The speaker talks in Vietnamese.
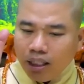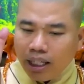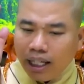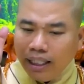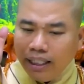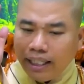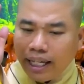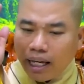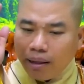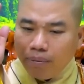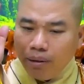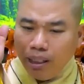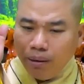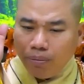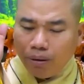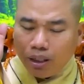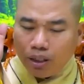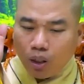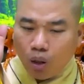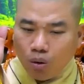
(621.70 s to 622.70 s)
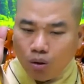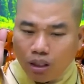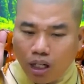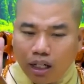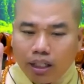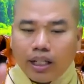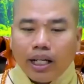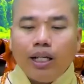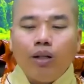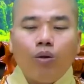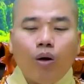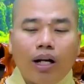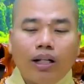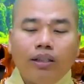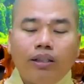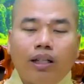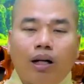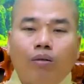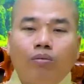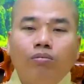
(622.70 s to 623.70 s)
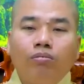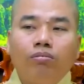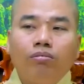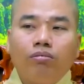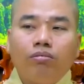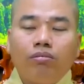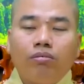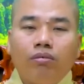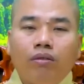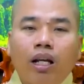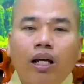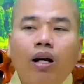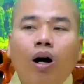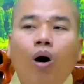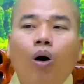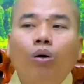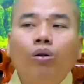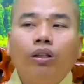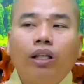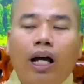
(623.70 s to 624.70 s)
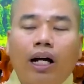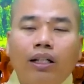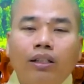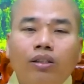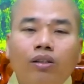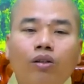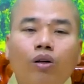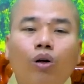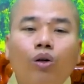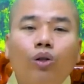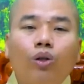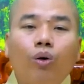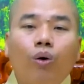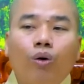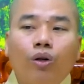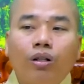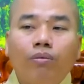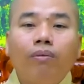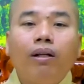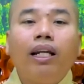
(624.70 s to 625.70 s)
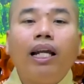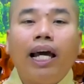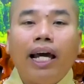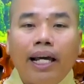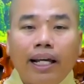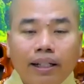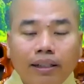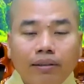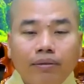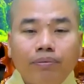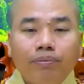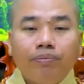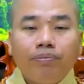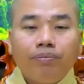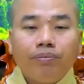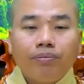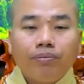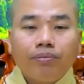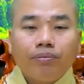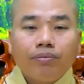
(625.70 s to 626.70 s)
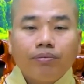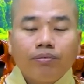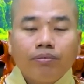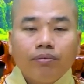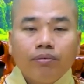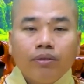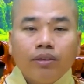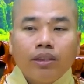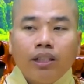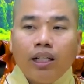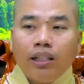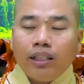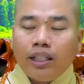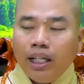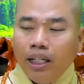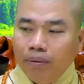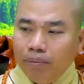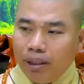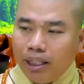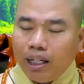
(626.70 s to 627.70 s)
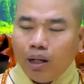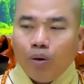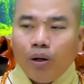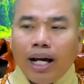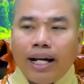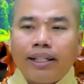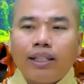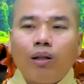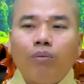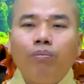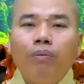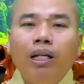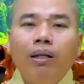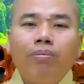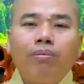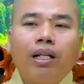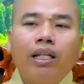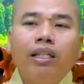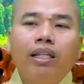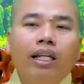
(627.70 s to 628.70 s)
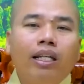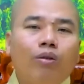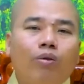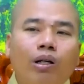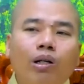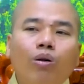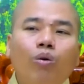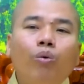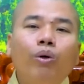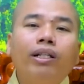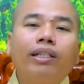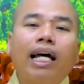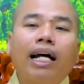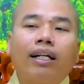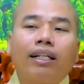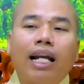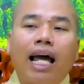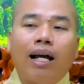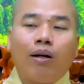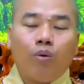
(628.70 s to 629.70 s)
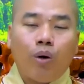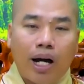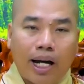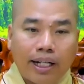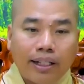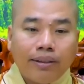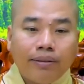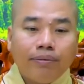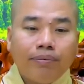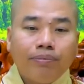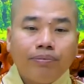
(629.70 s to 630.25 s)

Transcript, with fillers: cái nhà bếp là chỗ cực kỳ quan trọng để hỗ trợ cho ngôi chùa được bình an nên khi mình nấu ăn trong bếp cái gì phải có quy tắc đàng hoàng